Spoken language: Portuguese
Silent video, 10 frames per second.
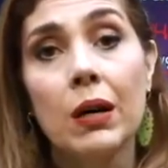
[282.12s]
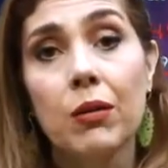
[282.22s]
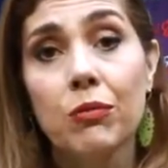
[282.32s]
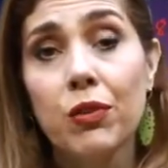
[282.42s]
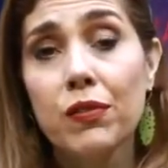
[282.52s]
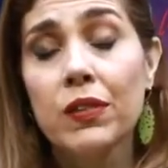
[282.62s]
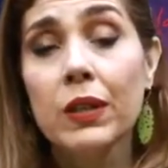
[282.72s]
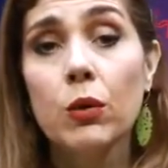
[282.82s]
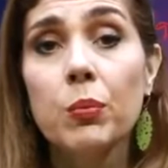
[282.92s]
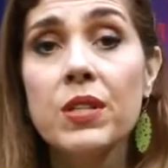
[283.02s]
você
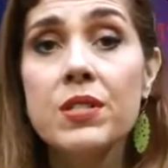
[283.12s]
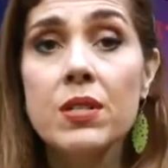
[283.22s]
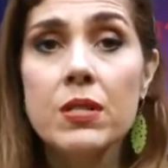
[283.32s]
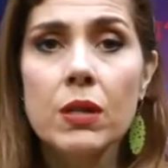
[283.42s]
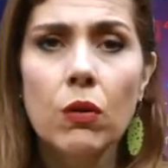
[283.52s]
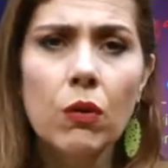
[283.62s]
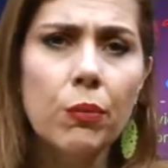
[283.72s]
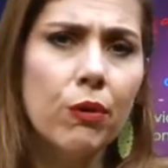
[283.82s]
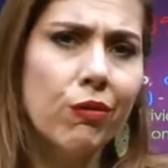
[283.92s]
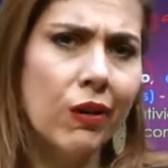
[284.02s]
não precisa
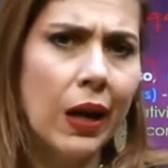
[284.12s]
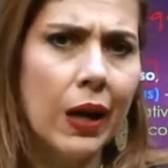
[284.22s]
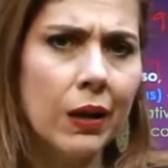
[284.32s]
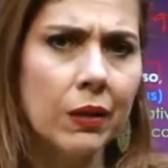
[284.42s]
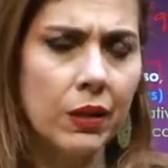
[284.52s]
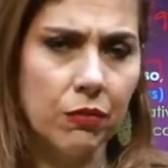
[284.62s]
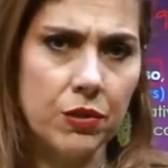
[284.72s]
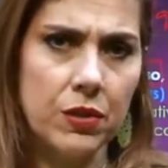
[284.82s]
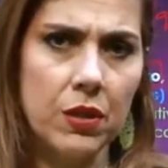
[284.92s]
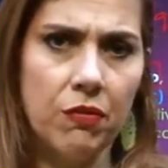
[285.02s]
comprovar que
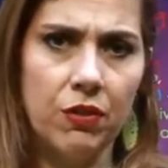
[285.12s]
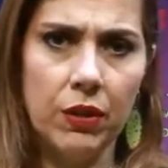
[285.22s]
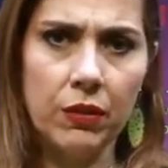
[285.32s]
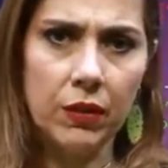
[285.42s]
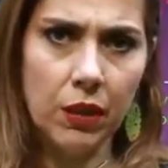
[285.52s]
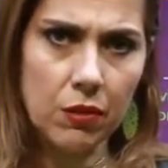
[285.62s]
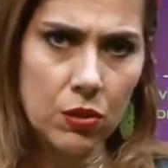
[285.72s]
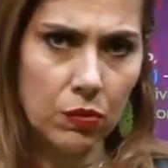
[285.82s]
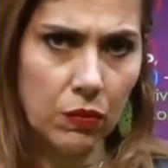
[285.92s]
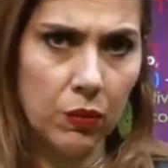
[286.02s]
você verteu as
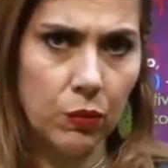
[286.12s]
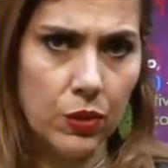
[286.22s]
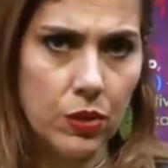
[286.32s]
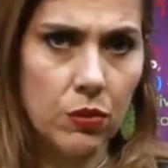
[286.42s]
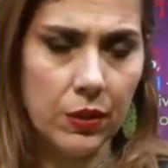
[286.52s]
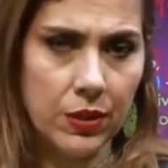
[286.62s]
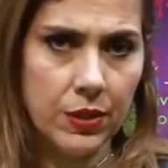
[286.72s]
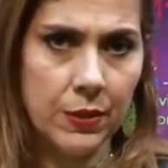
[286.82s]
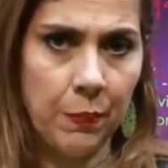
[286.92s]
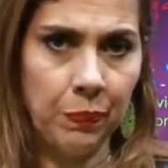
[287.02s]

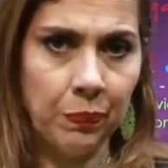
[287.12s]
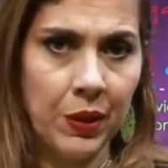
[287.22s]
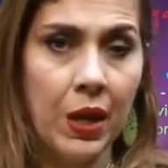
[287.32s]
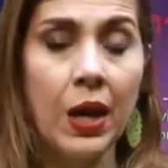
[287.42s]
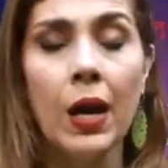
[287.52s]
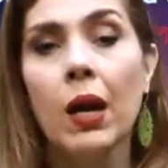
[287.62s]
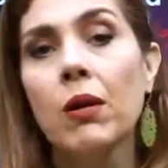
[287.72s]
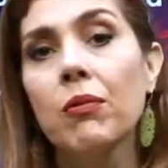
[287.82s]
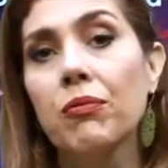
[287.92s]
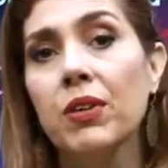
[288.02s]
contribuições.
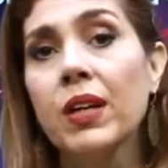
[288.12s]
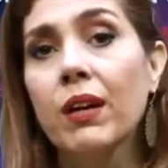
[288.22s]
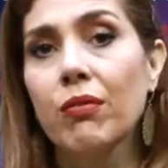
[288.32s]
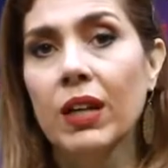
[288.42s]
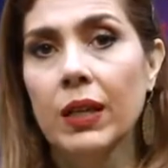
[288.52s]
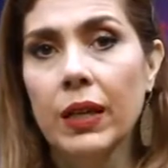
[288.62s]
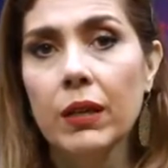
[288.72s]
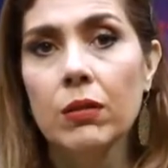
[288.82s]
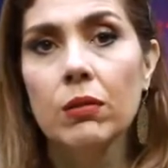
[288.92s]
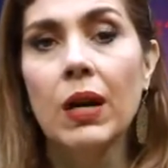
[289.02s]
Fica
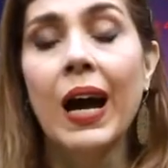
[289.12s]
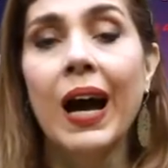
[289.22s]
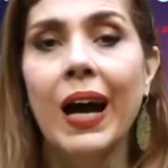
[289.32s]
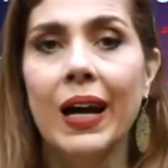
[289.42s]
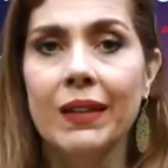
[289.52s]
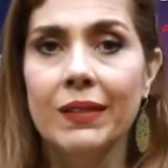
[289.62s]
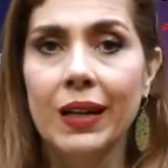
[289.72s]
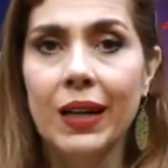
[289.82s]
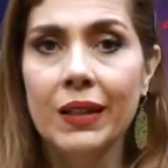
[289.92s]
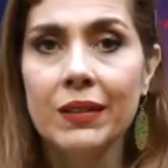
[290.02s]
valendo a
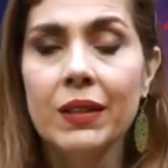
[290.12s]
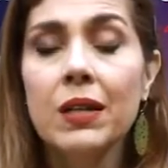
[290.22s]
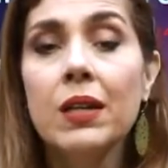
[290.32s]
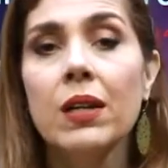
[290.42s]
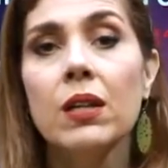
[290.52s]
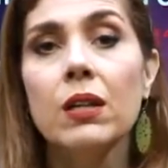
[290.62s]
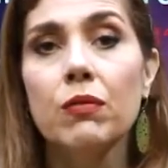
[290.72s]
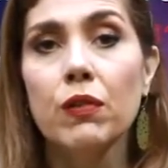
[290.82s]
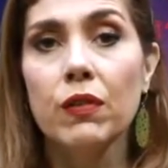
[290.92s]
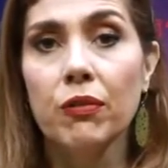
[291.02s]
data em que
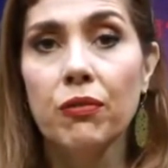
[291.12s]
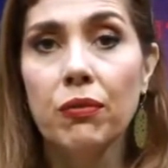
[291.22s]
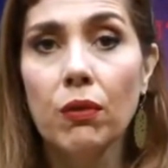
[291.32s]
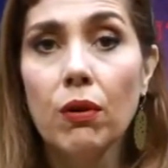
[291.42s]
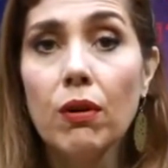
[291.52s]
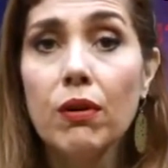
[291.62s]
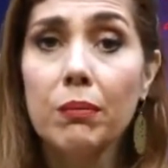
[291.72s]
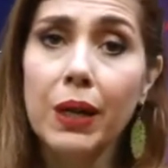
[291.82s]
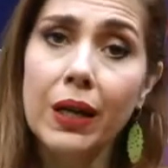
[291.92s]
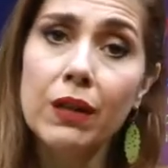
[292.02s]
você
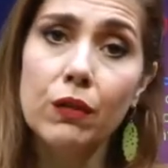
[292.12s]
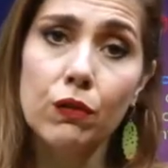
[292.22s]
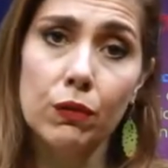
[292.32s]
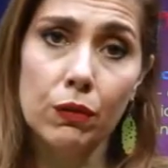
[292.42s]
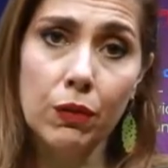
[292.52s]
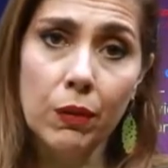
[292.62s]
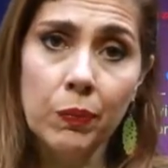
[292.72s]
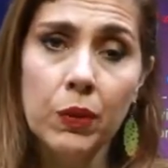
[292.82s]
formalizou